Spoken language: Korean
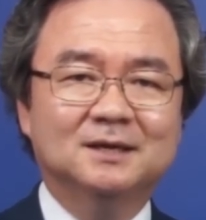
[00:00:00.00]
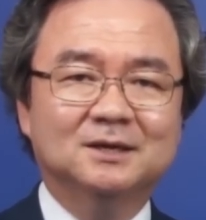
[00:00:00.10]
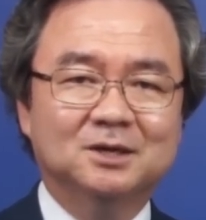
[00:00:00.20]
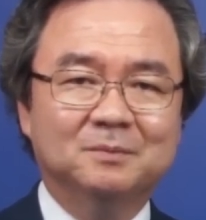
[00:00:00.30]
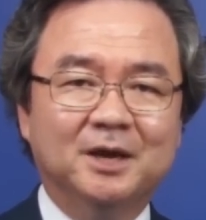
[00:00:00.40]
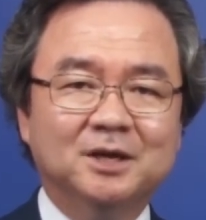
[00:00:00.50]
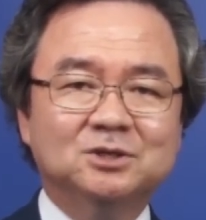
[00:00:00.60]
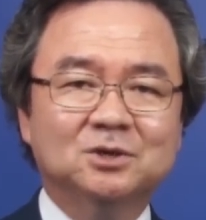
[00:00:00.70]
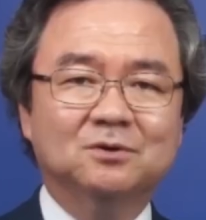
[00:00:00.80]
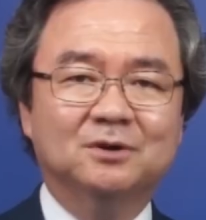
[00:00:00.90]
그는 백인
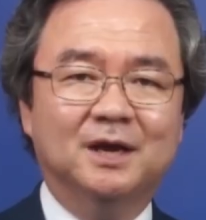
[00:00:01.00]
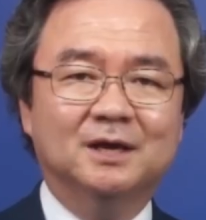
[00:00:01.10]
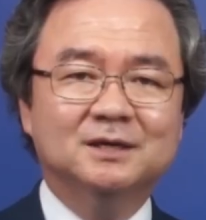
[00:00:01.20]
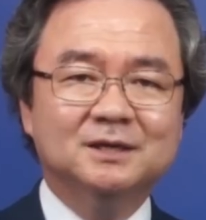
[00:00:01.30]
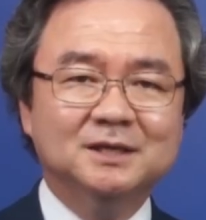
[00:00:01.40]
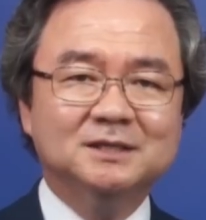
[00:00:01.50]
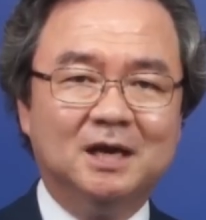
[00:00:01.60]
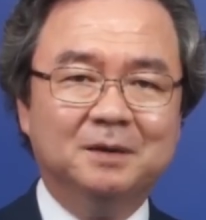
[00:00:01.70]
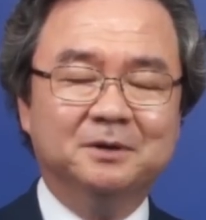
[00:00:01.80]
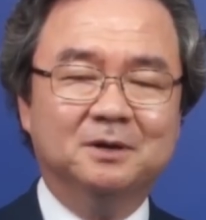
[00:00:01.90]
정권의 흑인
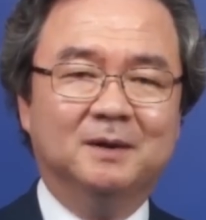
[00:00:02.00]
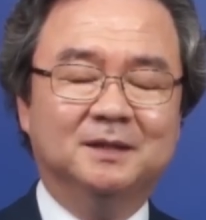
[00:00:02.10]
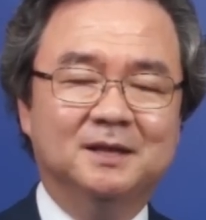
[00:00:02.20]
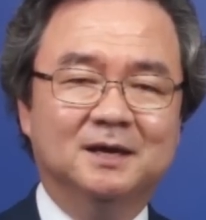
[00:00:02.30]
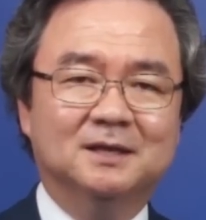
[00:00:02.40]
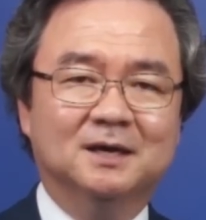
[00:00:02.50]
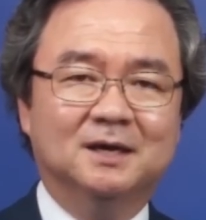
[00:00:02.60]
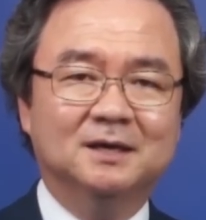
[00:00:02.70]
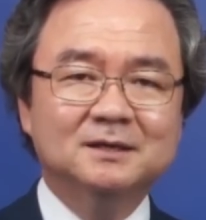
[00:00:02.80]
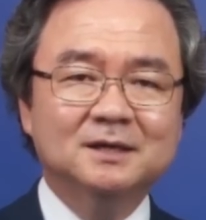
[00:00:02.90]
차별을
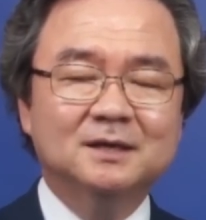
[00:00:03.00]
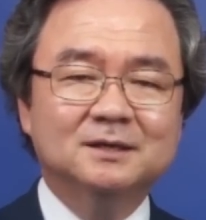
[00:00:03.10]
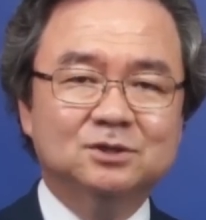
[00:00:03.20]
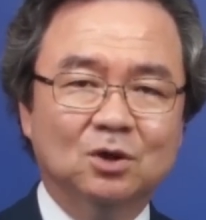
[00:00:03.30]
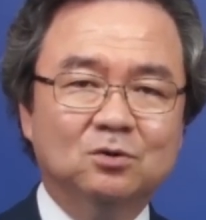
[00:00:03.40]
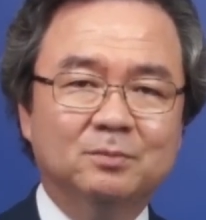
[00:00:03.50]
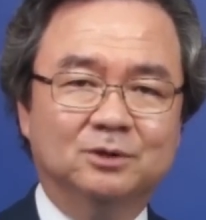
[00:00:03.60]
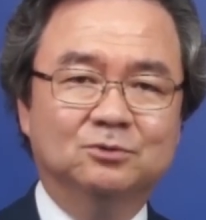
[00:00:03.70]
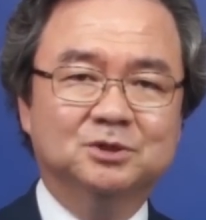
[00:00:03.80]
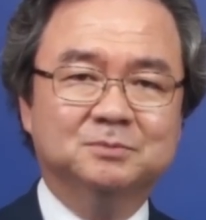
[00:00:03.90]
반대하다가
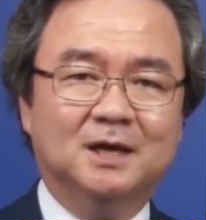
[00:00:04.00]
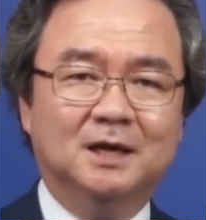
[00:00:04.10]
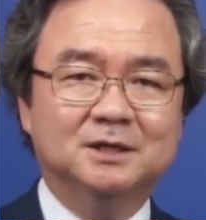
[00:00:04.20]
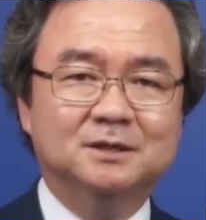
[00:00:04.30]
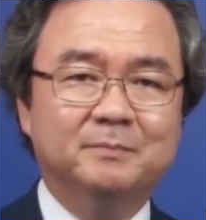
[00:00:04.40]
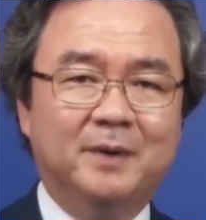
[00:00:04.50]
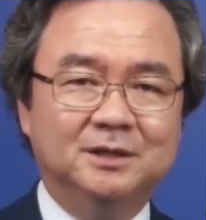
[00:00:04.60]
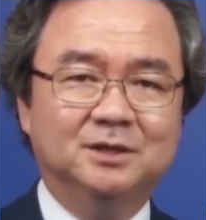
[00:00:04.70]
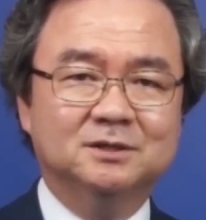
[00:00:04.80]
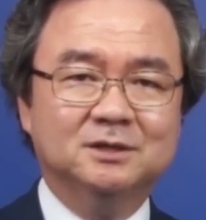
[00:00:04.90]
1964년
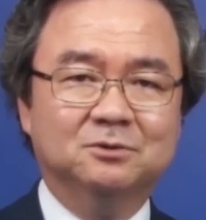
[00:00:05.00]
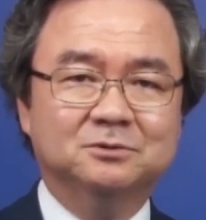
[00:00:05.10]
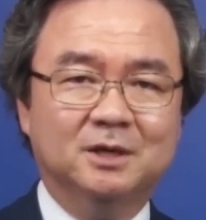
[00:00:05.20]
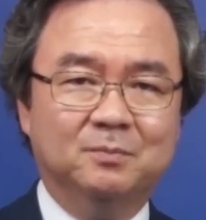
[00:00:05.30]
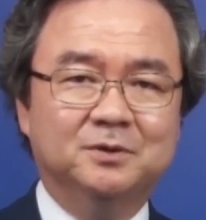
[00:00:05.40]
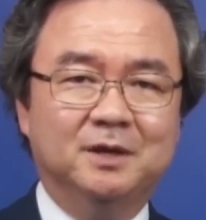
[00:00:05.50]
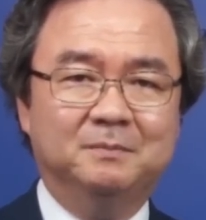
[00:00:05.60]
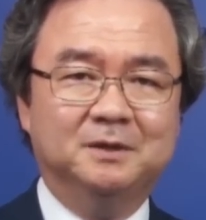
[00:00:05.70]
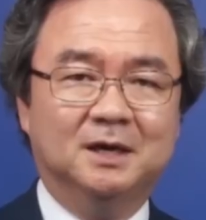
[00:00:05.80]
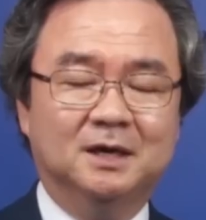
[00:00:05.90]
반역죄로
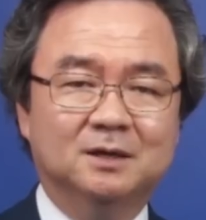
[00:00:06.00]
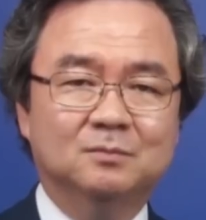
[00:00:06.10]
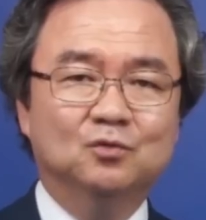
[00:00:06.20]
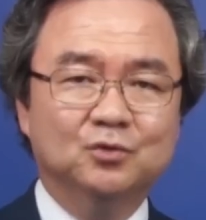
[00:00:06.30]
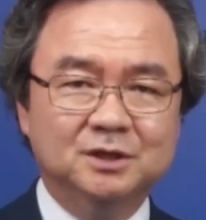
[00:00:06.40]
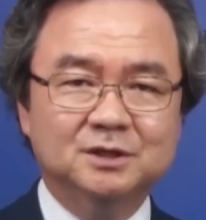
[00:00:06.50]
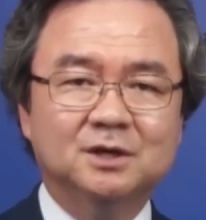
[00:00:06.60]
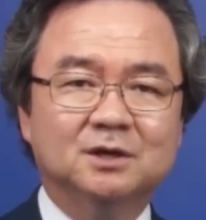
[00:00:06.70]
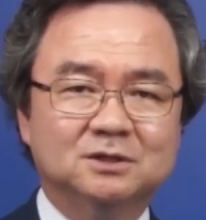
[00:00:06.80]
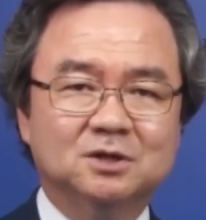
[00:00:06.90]
체포됩니다.
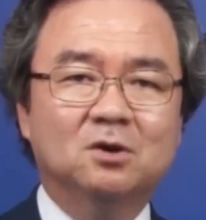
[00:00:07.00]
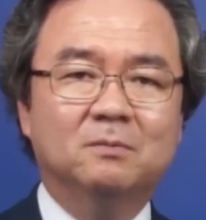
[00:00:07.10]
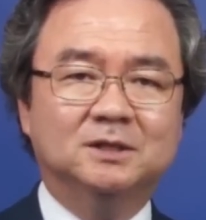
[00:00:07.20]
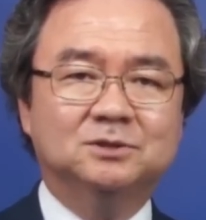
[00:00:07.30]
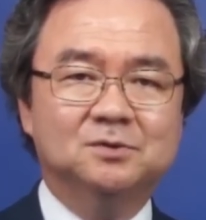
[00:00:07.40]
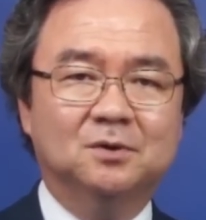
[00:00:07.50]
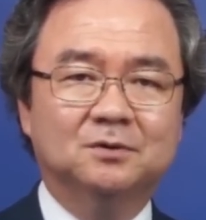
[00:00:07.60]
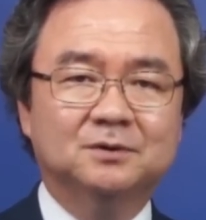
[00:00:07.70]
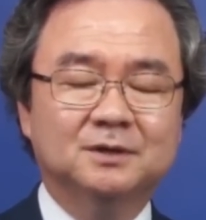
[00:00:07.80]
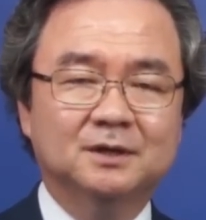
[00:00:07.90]
무기징역을 선고받죠.
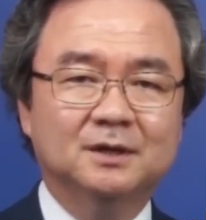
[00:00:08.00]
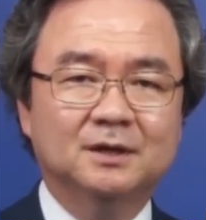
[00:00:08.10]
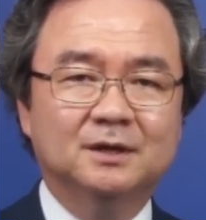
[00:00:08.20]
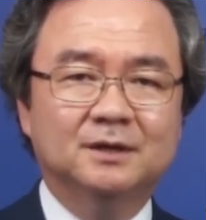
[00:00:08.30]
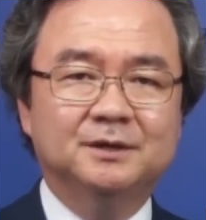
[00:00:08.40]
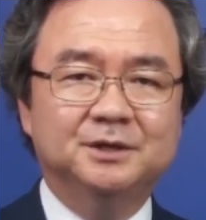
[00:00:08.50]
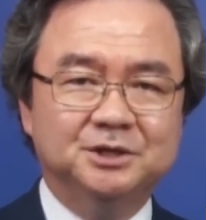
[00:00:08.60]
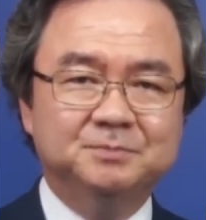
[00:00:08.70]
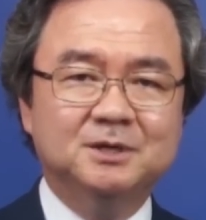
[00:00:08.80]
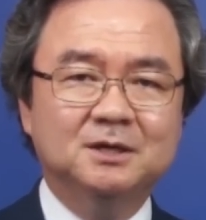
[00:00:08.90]

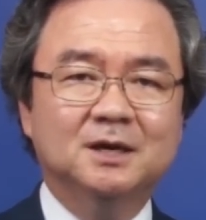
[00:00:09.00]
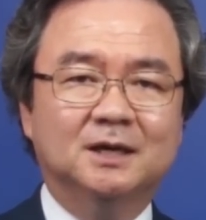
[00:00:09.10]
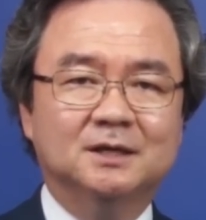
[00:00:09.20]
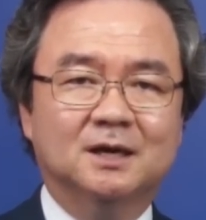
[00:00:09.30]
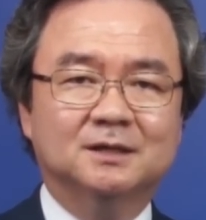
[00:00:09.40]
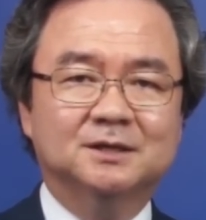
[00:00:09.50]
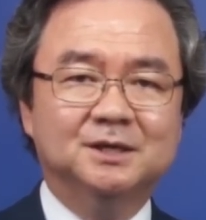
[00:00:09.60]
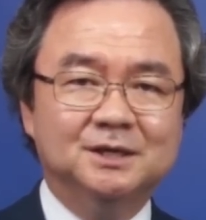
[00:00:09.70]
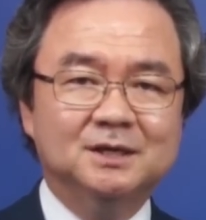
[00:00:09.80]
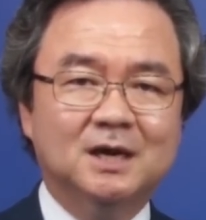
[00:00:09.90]
27년간이라는
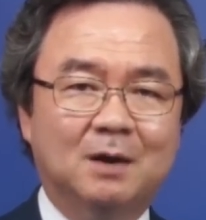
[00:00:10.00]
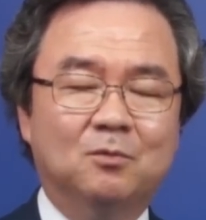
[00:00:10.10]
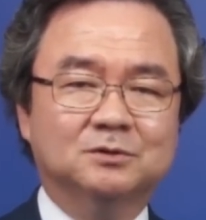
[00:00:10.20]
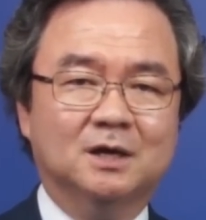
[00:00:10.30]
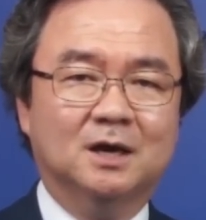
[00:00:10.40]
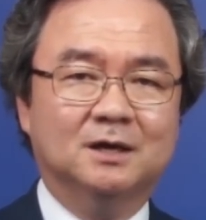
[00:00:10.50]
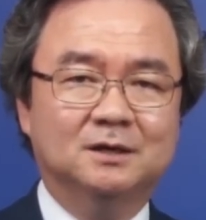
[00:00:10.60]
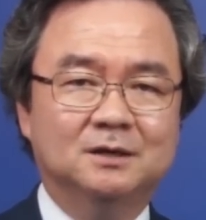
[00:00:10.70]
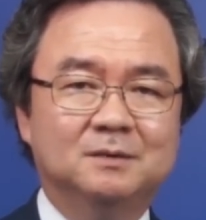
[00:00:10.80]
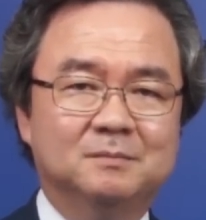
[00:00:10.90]
긴 감옥
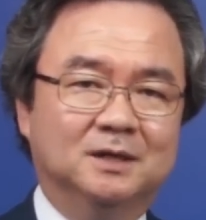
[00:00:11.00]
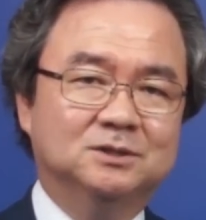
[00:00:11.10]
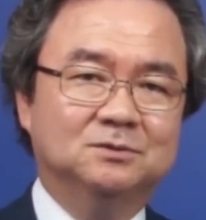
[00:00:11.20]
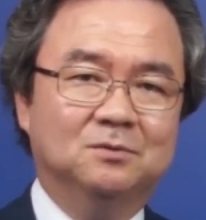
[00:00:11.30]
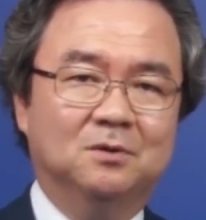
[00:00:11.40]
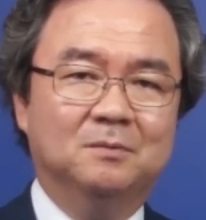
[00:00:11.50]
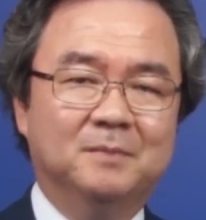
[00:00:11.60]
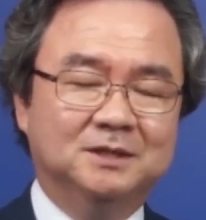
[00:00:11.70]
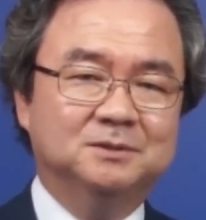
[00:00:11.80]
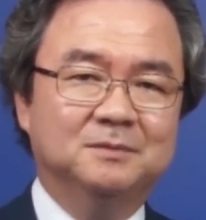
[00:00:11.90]
생활을 마치고
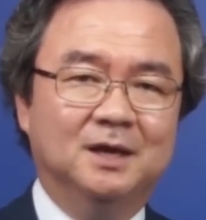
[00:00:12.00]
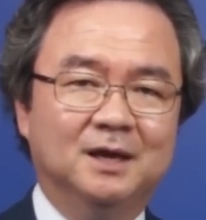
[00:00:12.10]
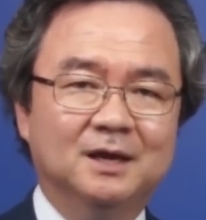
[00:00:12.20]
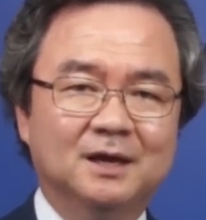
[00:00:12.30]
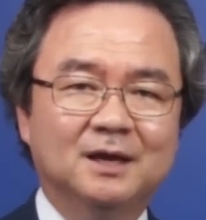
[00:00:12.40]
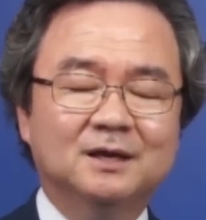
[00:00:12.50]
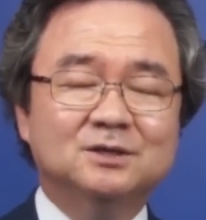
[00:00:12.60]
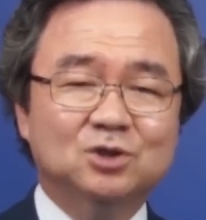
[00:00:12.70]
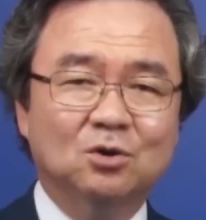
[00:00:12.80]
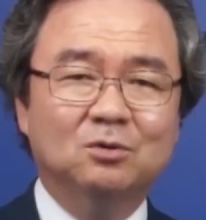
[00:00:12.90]
마침내
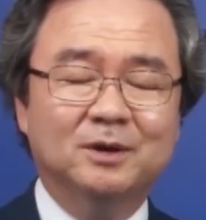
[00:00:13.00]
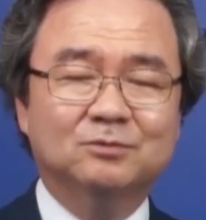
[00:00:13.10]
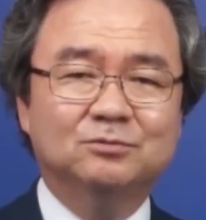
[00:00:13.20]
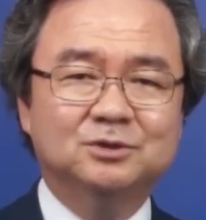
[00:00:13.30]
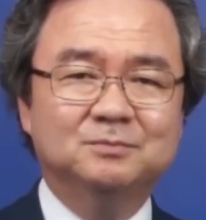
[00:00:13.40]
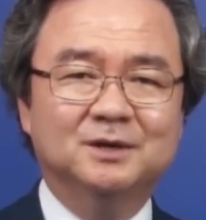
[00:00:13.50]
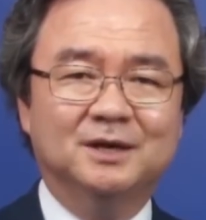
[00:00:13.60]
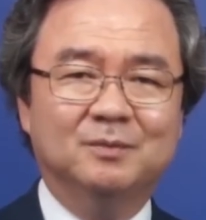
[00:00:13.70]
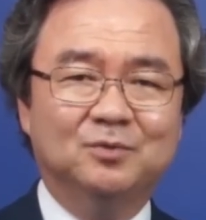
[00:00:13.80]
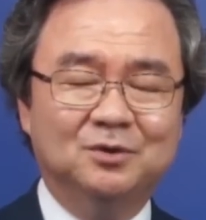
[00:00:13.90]

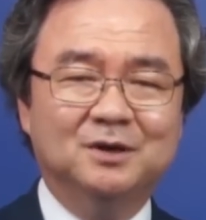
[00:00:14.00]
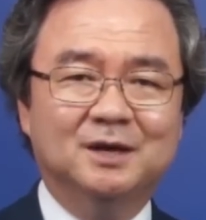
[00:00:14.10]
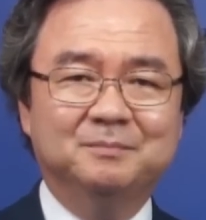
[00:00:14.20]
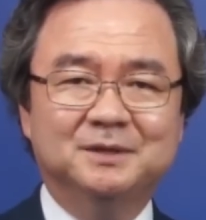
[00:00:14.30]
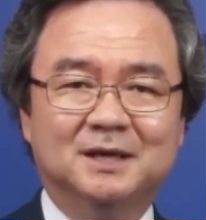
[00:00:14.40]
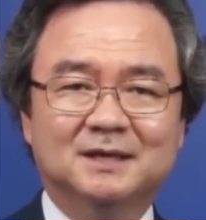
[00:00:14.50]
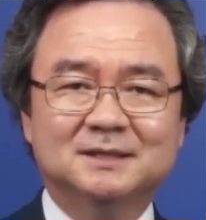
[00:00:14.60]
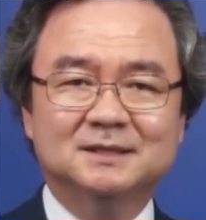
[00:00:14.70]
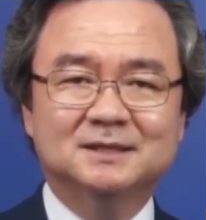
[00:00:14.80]
1990년에 풀려납니다.